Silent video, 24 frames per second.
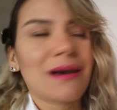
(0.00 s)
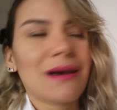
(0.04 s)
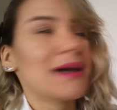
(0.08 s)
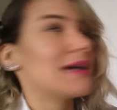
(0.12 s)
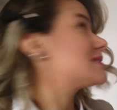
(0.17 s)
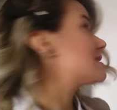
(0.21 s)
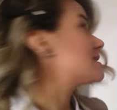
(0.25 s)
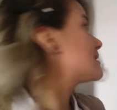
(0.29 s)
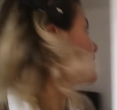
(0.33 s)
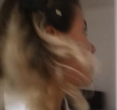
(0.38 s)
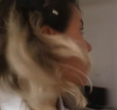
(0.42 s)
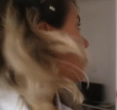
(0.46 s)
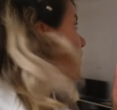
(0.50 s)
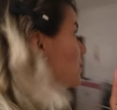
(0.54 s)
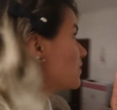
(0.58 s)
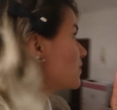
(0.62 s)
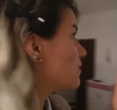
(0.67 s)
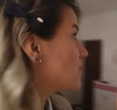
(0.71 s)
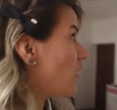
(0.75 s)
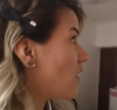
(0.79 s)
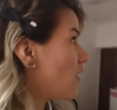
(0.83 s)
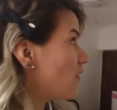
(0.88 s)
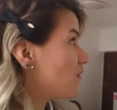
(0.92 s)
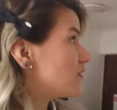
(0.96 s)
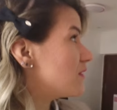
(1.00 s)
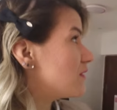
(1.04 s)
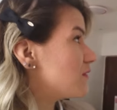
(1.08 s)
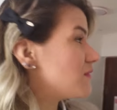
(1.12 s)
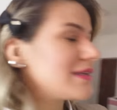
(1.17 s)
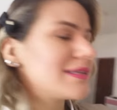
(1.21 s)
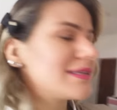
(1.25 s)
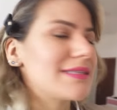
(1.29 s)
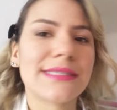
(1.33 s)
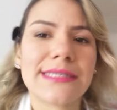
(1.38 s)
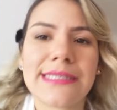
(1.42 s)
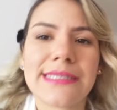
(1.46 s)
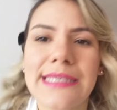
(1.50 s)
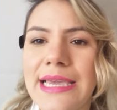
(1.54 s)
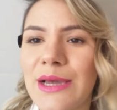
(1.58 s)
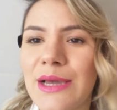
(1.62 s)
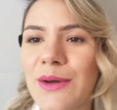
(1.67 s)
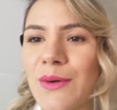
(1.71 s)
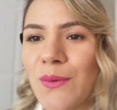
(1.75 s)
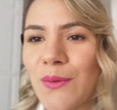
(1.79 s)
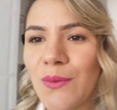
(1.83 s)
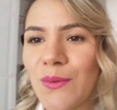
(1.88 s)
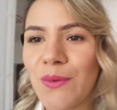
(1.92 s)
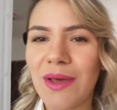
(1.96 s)
mas são
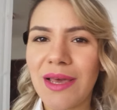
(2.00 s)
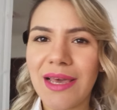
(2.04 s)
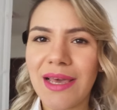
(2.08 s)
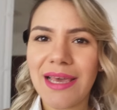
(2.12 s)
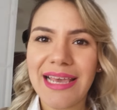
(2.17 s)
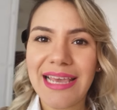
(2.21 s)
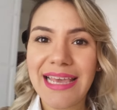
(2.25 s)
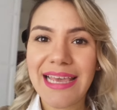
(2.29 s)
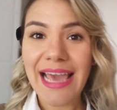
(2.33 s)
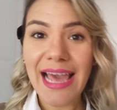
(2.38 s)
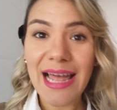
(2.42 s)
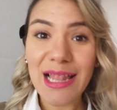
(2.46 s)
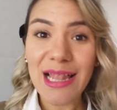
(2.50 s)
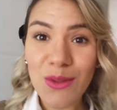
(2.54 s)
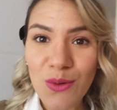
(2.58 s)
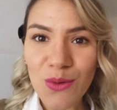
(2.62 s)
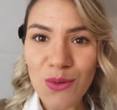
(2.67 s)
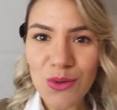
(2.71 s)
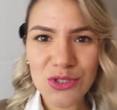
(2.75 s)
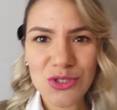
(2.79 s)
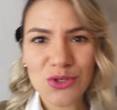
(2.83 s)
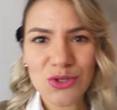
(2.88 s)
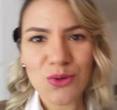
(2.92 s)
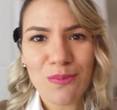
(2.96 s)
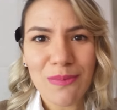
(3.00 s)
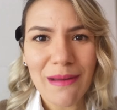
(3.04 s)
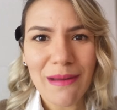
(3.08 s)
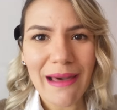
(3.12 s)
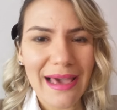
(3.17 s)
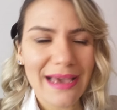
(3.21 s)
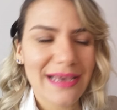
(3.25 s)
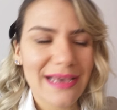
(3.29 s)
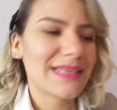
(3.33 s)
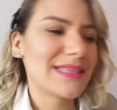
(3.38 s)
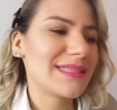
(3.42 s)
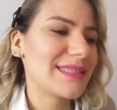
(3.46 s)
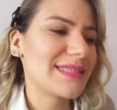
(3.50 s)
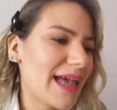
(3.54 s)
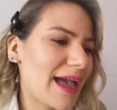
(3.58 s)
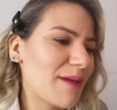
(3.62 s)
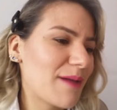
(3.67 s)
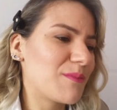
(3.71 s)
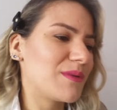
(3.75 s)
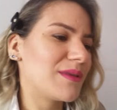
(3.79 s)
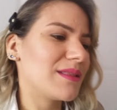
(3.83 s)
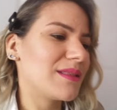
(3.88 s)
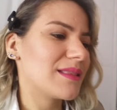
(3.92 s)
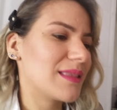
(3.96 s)
9h25 e é longe o parque,
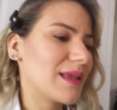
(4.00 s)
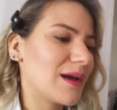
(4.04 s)
sabe?